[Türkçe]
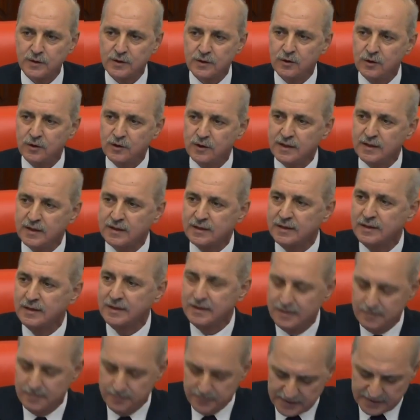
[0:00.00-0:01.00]
olarak
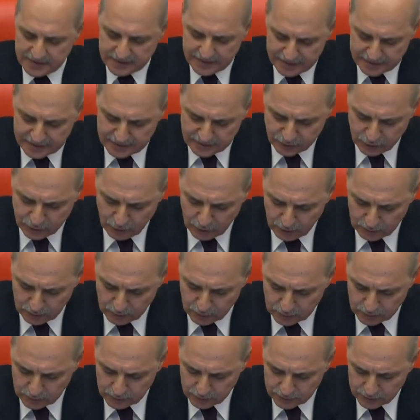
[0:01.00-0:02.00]
bizlerin
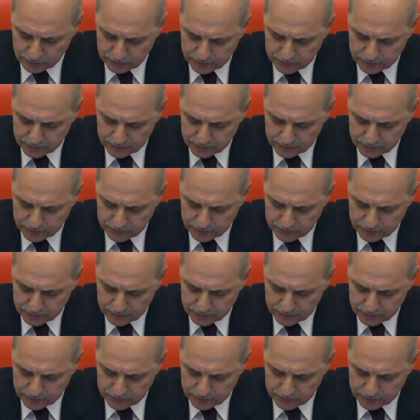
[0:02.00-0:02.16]
sorumluluğudur.